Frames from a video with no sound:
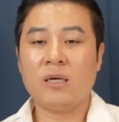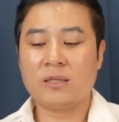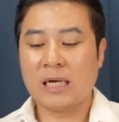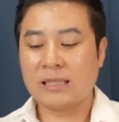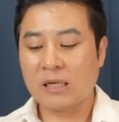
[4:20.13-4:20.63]

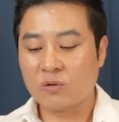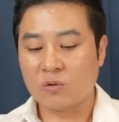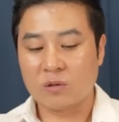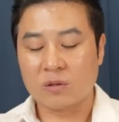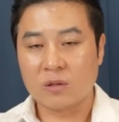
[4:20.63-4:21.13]

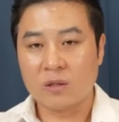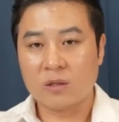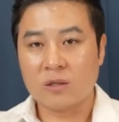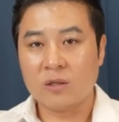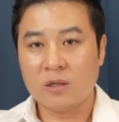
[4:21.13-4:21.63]
자산소득,
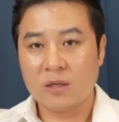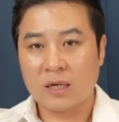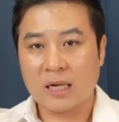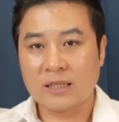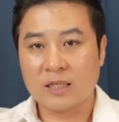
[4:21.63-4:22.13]
을
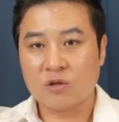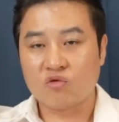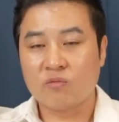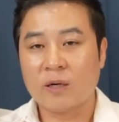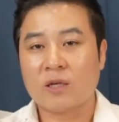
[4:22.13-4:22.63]
같이 해서
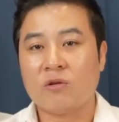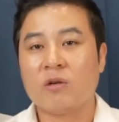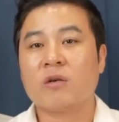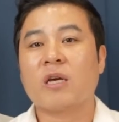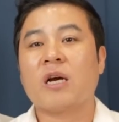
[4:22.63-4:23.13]
두 바퀴로
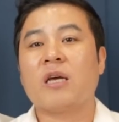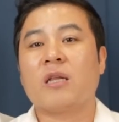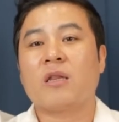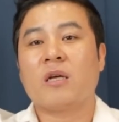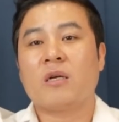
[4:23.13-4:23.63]
이렇게
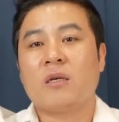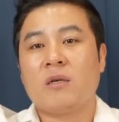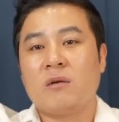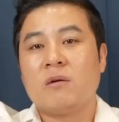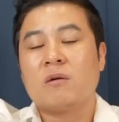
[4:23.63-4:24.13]
가야겠다.
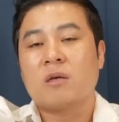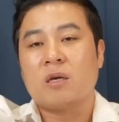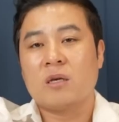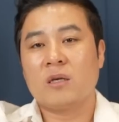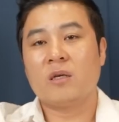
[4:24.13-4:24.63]
이렇게
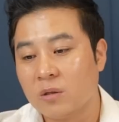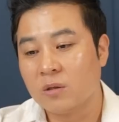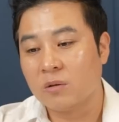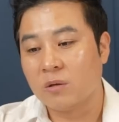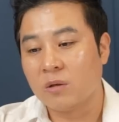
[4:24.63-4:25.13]

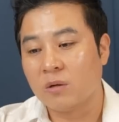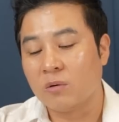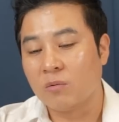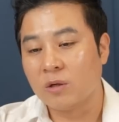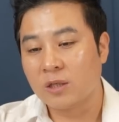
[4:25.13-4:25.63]
어,
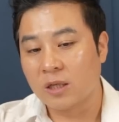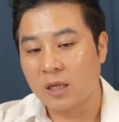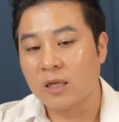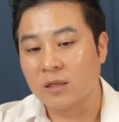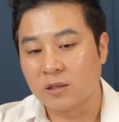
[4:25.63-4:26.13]
월세
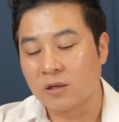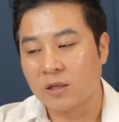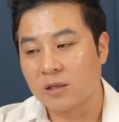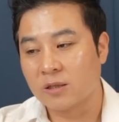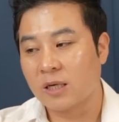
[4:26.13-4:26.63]
낼 능력
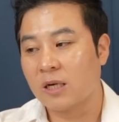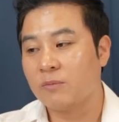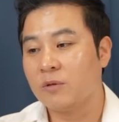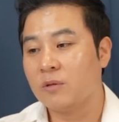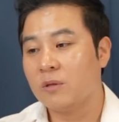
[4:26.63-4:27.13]
이 있는
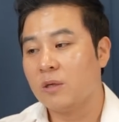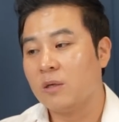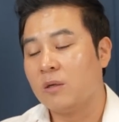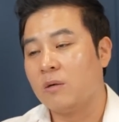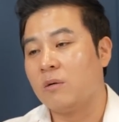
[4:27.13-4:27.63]
사람은
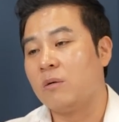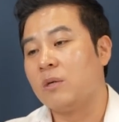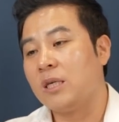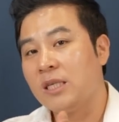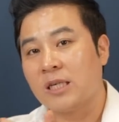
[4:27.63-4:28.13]
어,
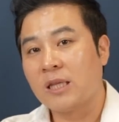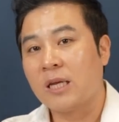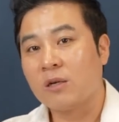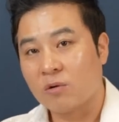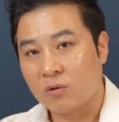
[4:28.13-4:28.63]
이자
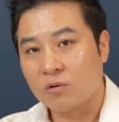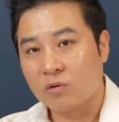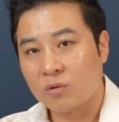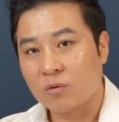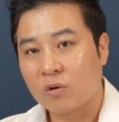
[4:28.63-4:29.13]
낼 걸
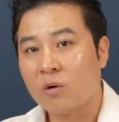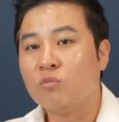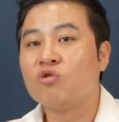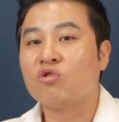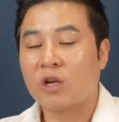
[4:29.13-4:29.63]

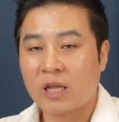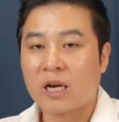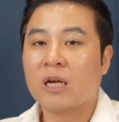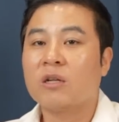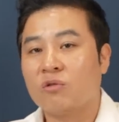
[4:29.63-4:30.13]
건물주가
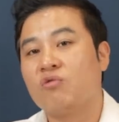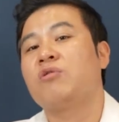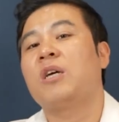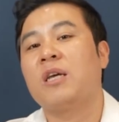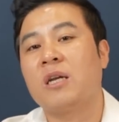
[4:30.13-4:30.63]
되라
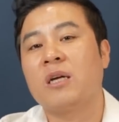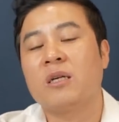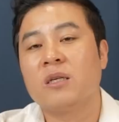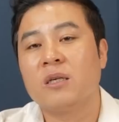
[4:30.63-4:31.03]
투자해라.